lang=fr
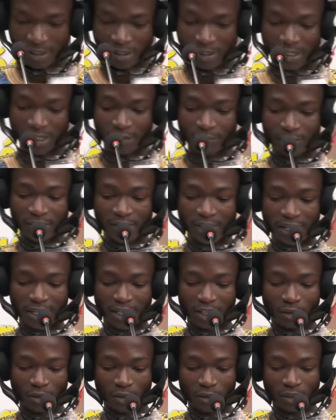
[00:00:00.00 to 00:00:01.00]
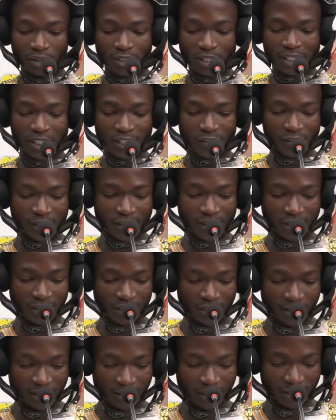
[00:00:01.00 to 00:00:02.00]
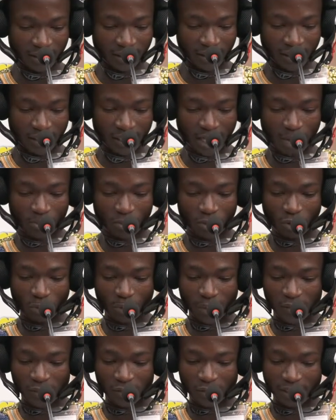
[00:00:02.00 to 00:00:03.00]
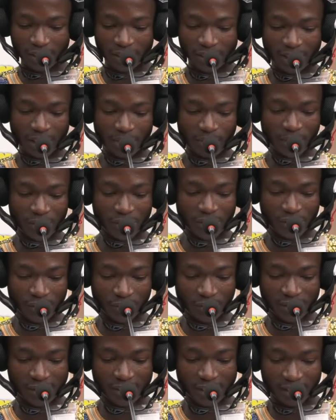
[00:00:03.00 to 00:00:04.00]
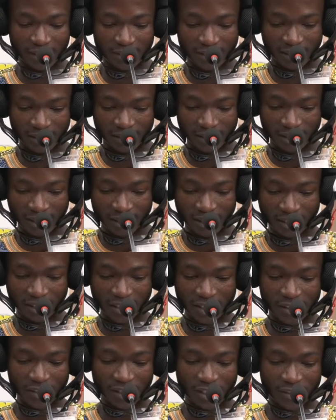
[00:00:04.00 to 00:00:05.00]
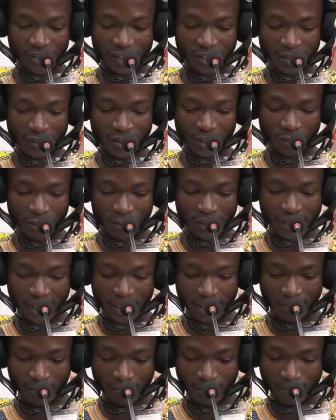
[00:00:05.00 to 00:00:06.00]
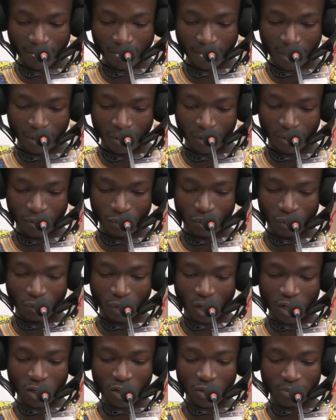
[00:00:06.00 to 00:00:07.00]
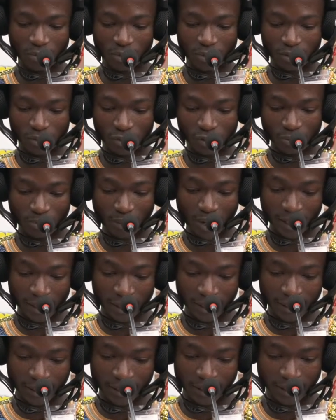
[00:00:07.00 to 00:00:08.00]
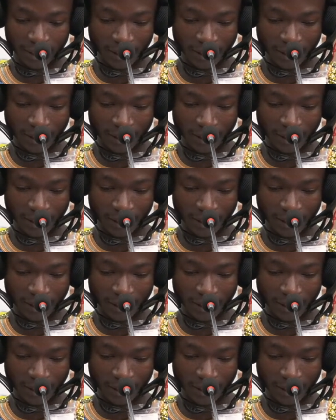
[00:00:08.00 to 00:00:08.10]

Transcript: Je voudrais, au nom des étudiants et à mon nom personnel, remercier le centre national de sécurité routière, le royaume du Maroc,